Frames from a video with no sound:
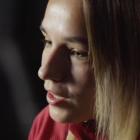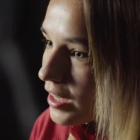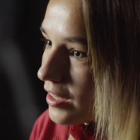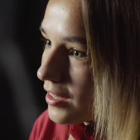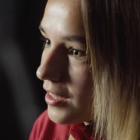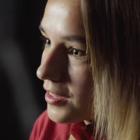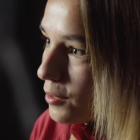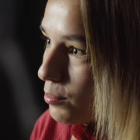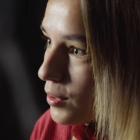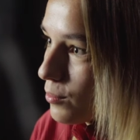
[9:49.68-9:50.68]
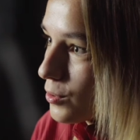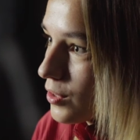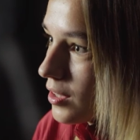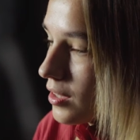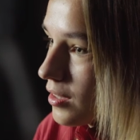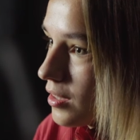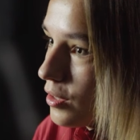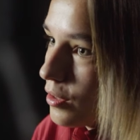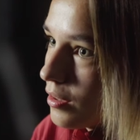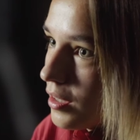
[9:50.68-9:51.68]
наверное, глаза, потому что
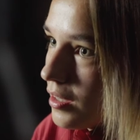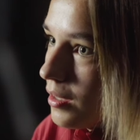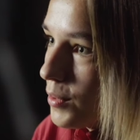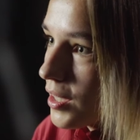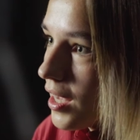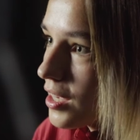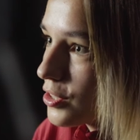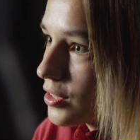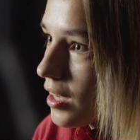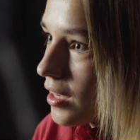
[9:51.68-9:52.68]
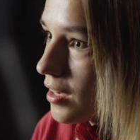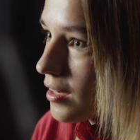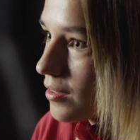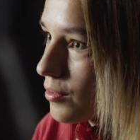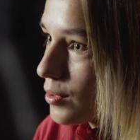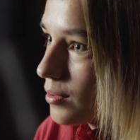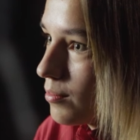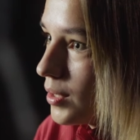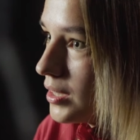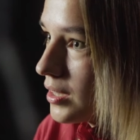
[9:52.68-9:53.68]
не именно я считаю, а вот
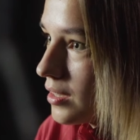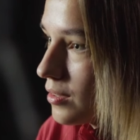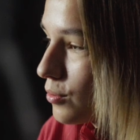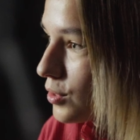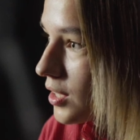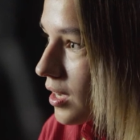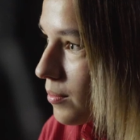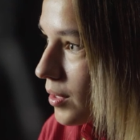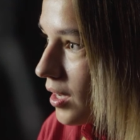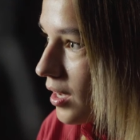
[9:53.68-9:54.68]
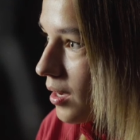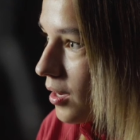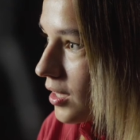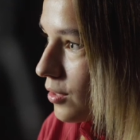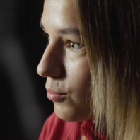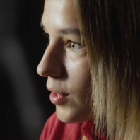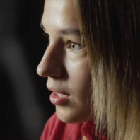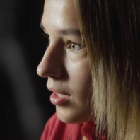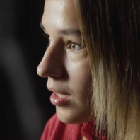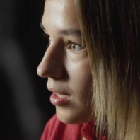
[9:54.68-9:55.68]
близкие, друзья, они у меня
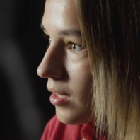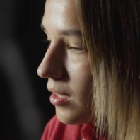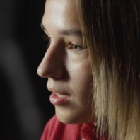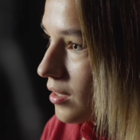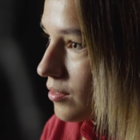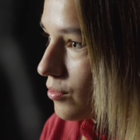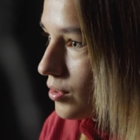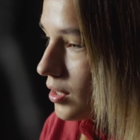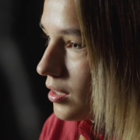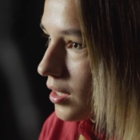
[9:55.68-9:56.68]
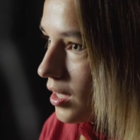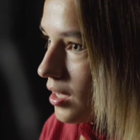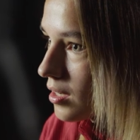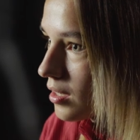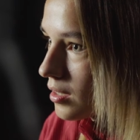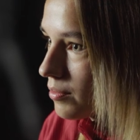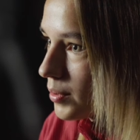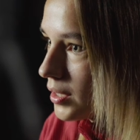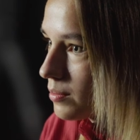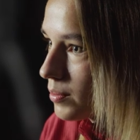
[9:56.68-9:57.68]
иногда, ну, не иногда, а, в
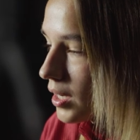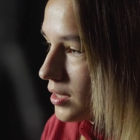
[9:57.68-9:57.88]
принципе,